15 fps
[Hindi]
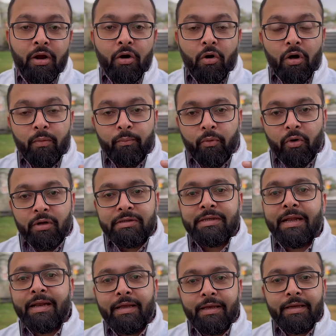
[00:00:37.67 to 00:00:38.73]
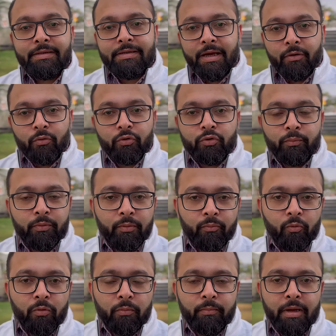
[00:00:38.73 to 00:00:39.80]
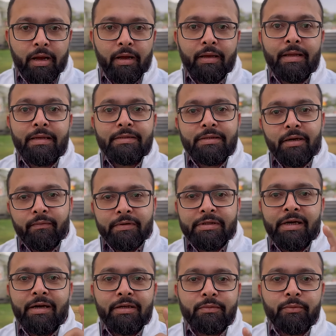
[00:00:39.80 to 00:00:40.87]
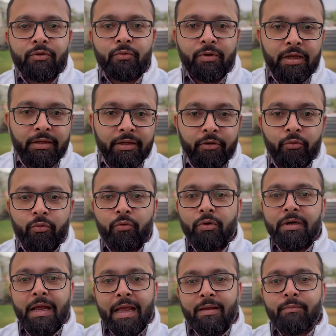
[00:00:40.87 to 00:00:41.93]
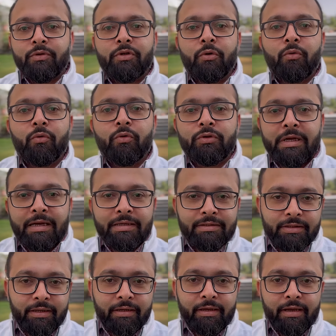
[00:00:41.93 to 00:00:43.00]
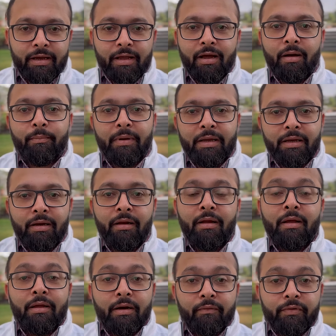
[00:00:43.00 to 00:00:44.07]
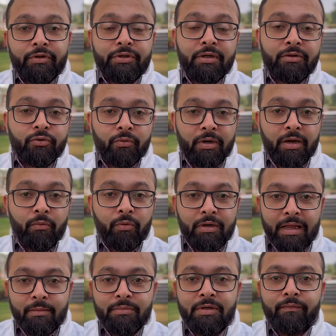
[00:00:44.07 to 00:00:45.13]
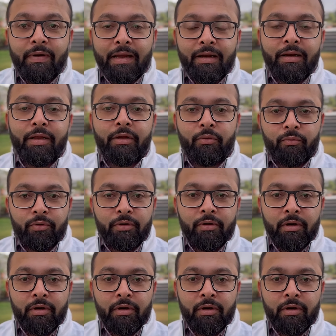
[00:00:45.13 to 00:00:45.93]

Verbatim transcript: और बहुत सारे केस हाई कोर्ट सुप्रीम कोर्ट में आके सिर्फ इसलिए डिसमिस हो जाते हैं क्योंकि टाइम से उनको चैलेंज नहीं किया गया अपील रिविजन जो है वो टाइम से फाइल नहीं हुई